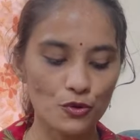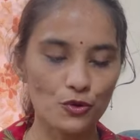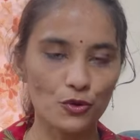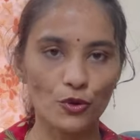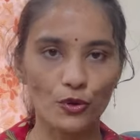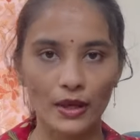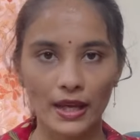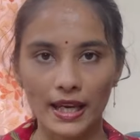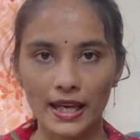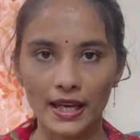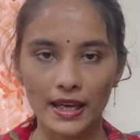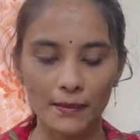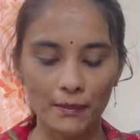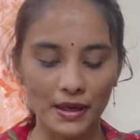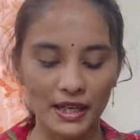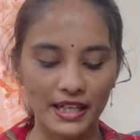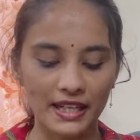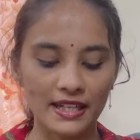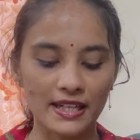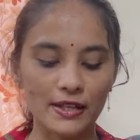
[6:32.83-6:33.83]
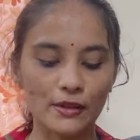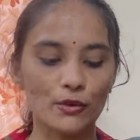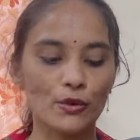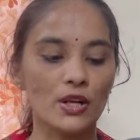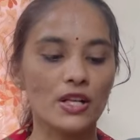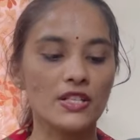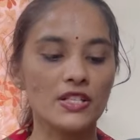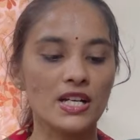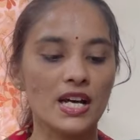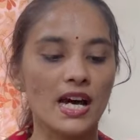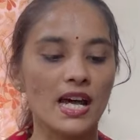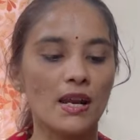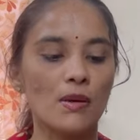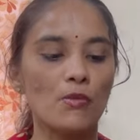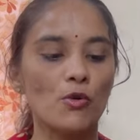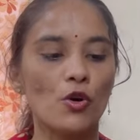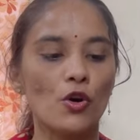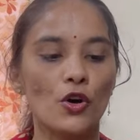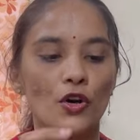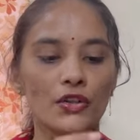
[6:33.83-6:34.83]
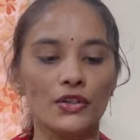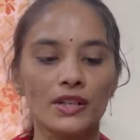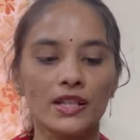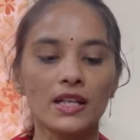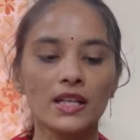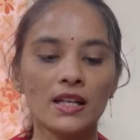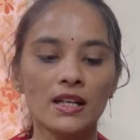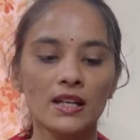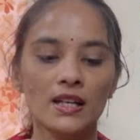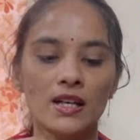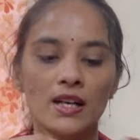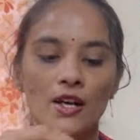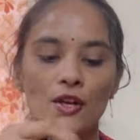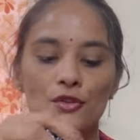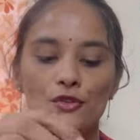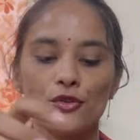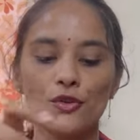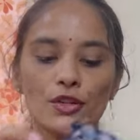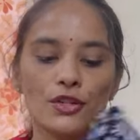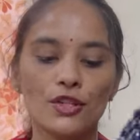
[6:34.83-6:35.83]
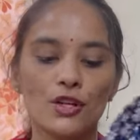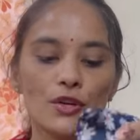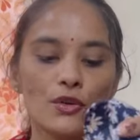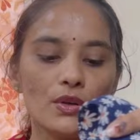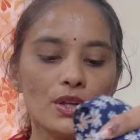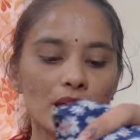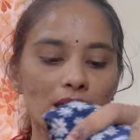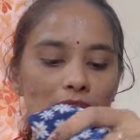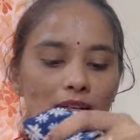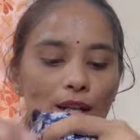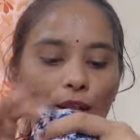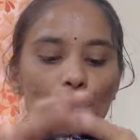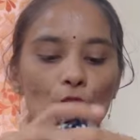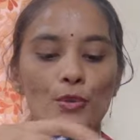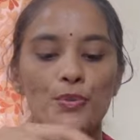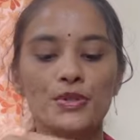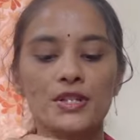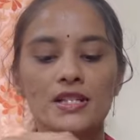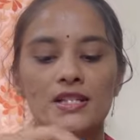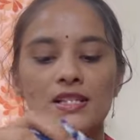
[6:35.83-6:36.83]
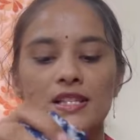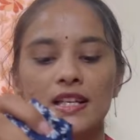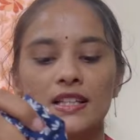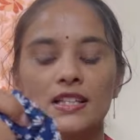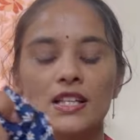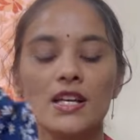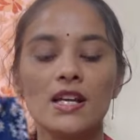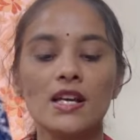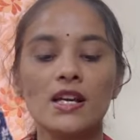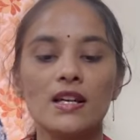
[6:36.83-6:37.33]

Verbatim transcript: సో ఈ మెటీరియల్ కూడా చాలా బాగుంది సో ఇందులో కూడా కలర్ ఆప్షన్స్ అయితే